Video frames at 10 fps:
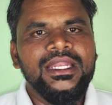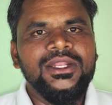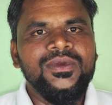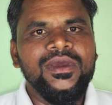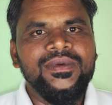
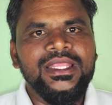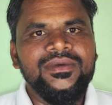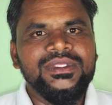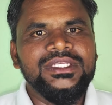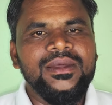எட்டு கிலோ
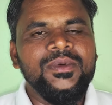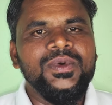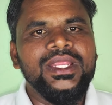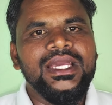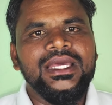விதையை வச்சு நம்ம
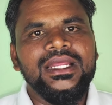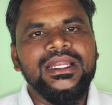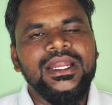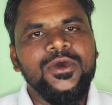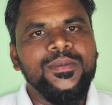ஒரு
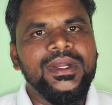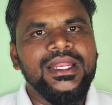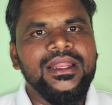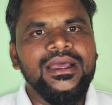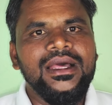ஏக்கருக்கு நடவு
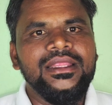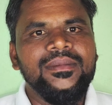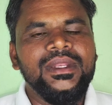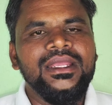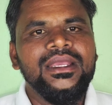பண்ணிடலாம் அதே
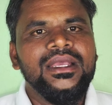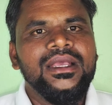மாதிரி